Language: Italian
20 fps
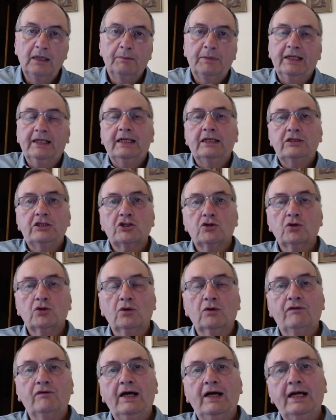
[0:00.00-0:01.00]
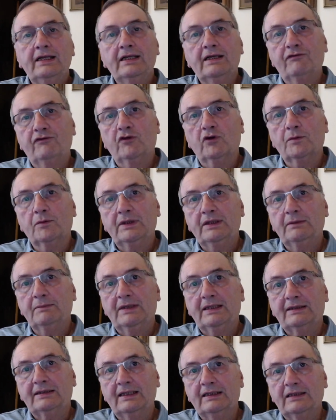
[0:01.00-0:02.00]
perché ci sono varie forme di
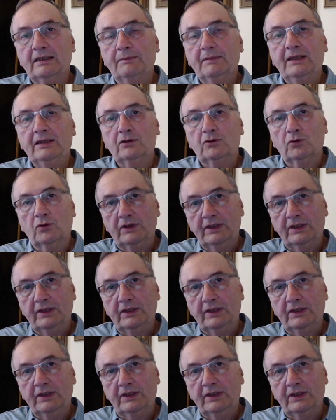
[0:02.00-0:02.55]
maltrattamento